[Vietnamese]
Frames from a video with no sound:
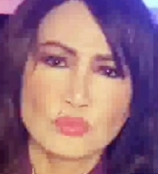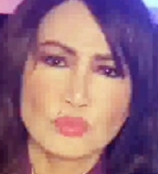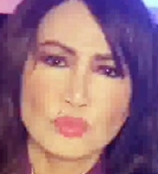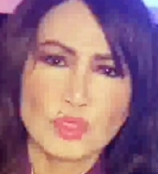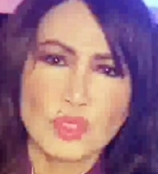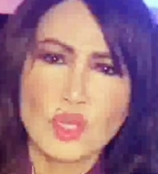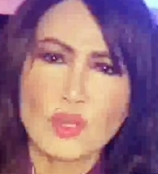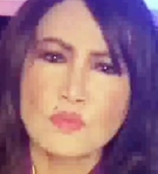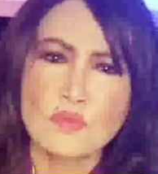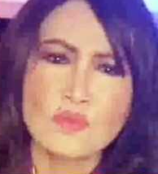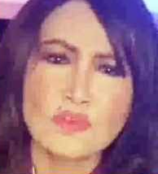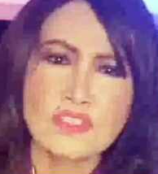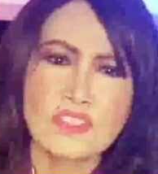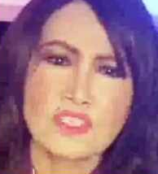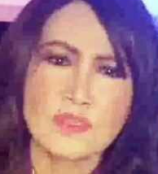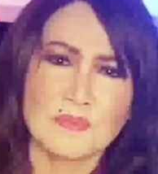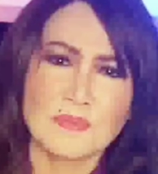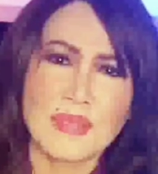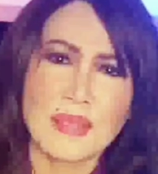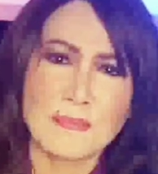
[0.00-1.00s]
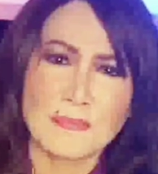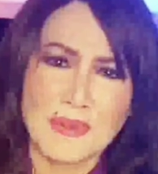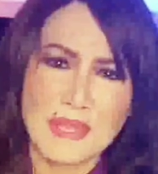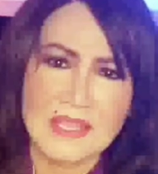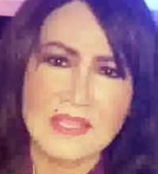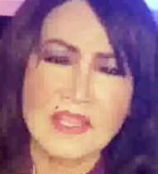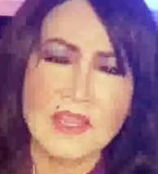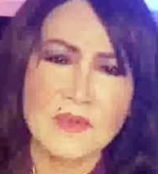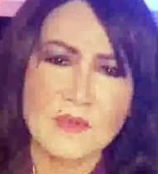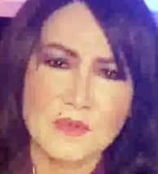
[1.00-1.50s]
không có dịp gặp lại
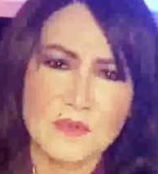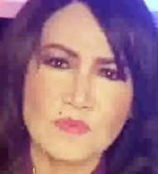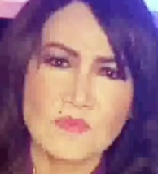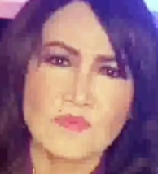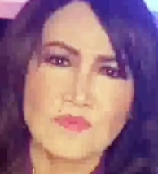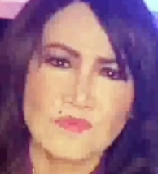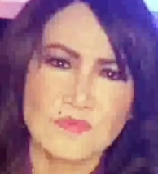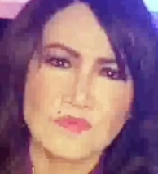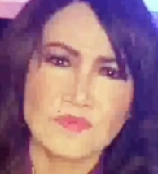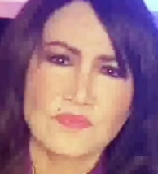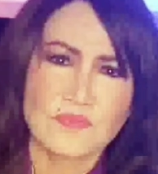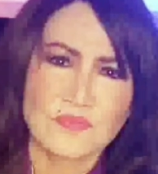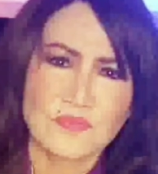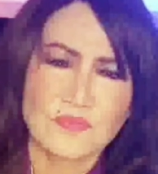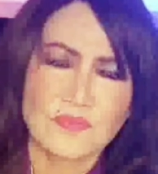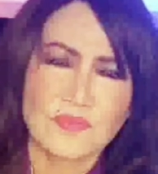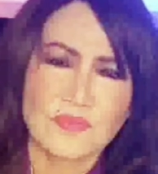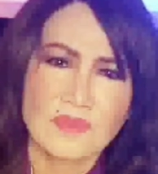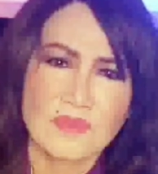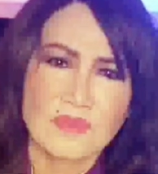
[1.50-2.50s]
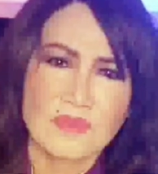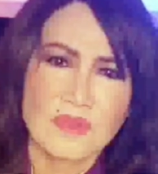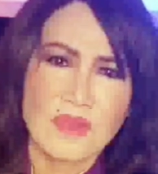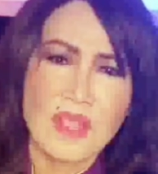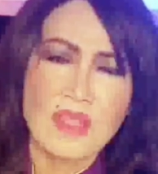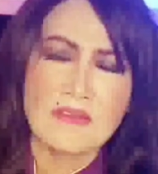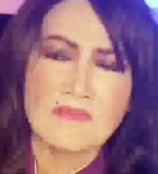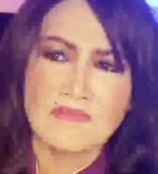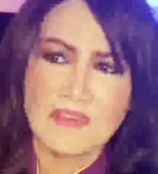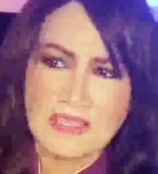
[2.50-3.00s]
nhau
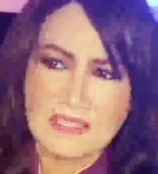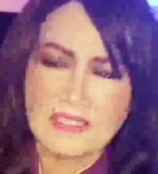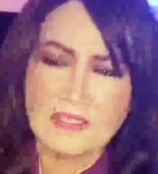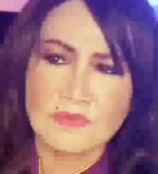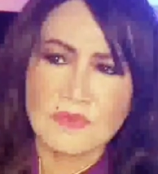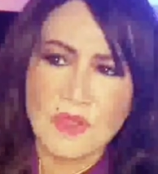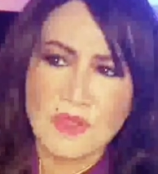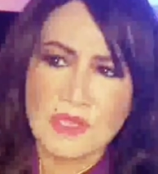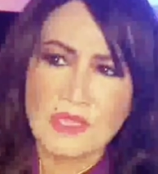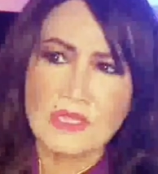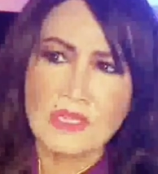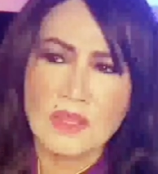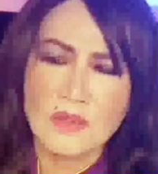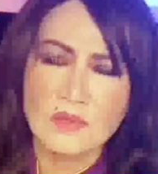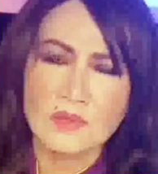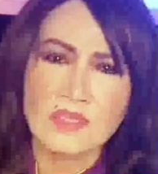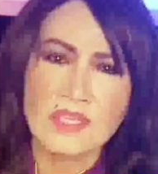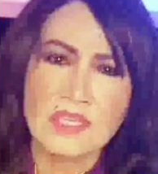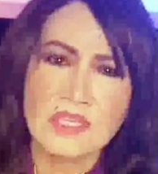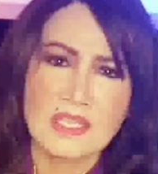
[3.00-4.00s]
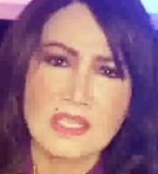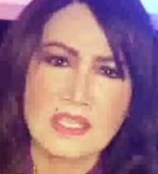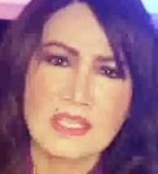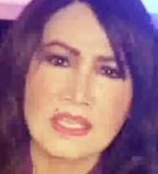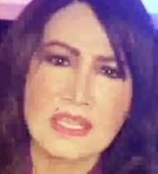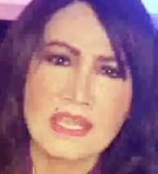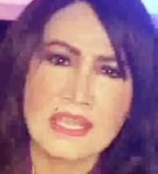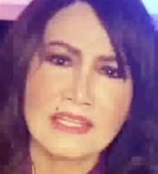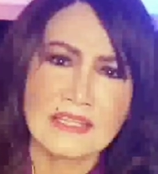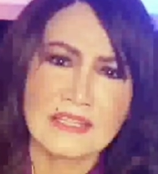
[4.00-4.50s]
và sau đó ít lâu thì
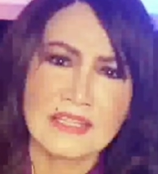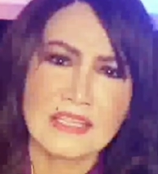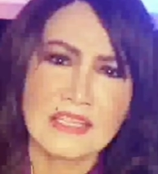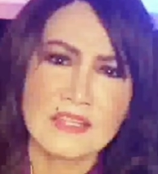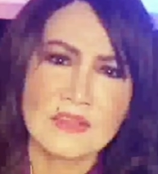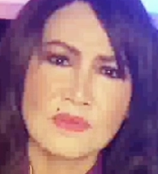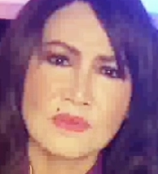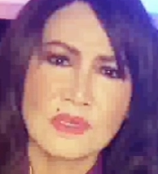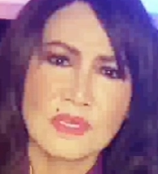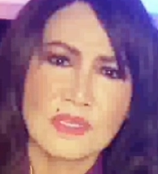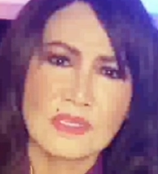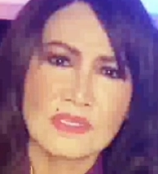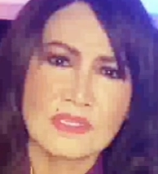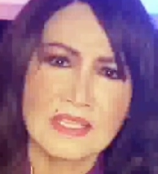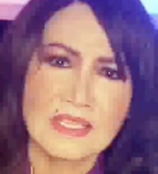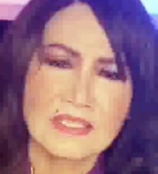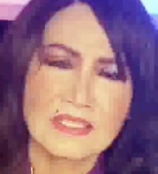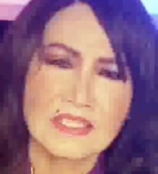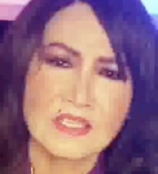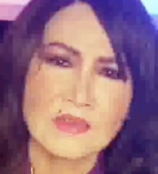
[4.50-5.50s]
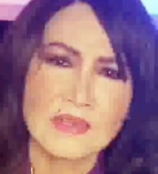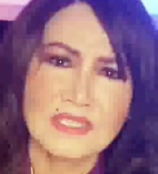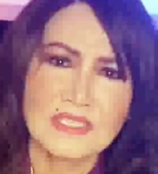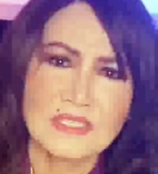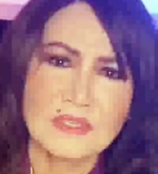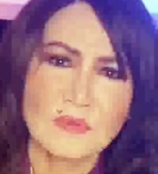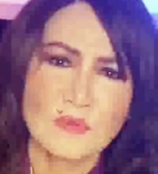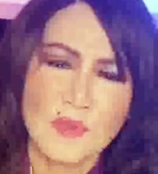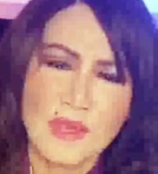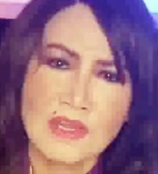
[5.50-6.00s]
nghe tin nhạc sĩ Hoàng
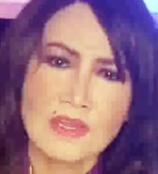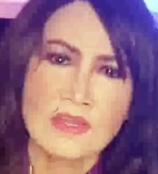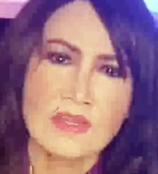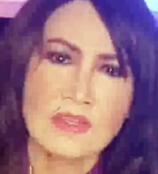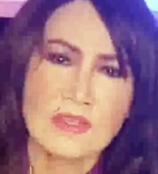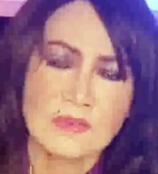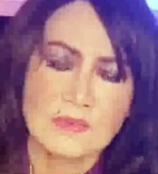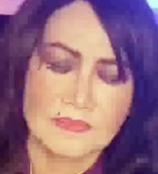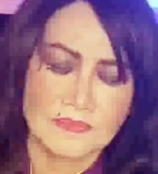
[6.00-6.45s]
Trọng qua đời